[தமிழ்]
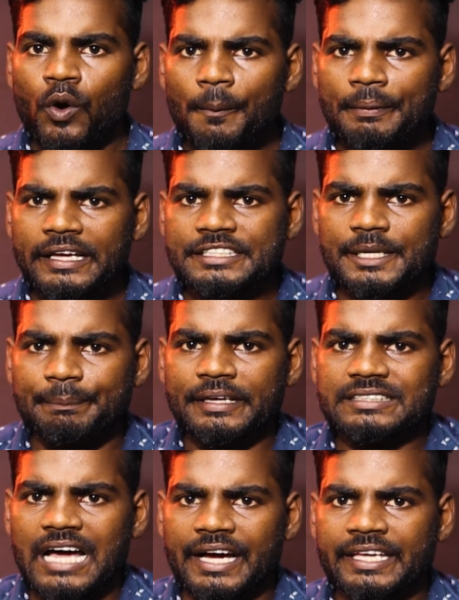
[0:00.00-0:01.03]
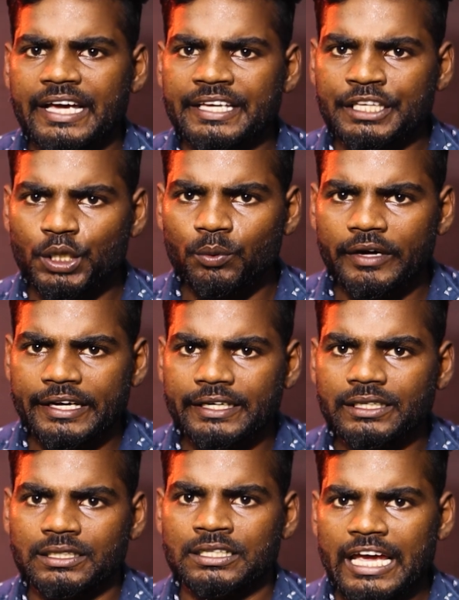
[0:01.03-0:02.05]
ஓபிஎஸ் இபிஎஸ் ஆகிய
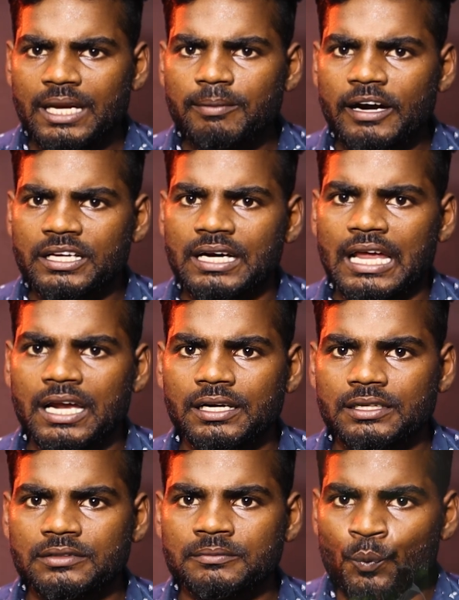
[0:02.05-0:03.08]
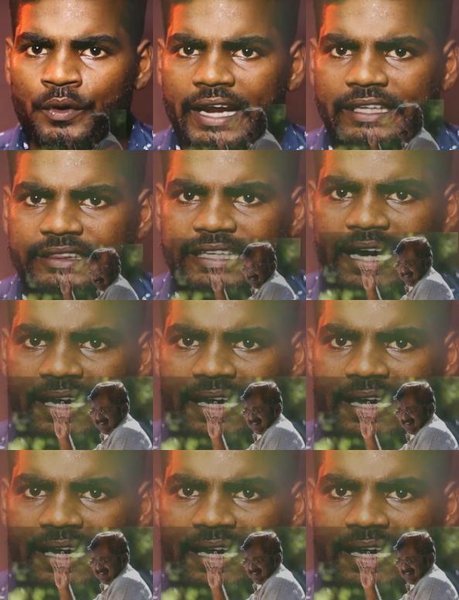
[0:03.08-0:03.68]
இருவரின் செயல்பாடுகளால் விரக்தி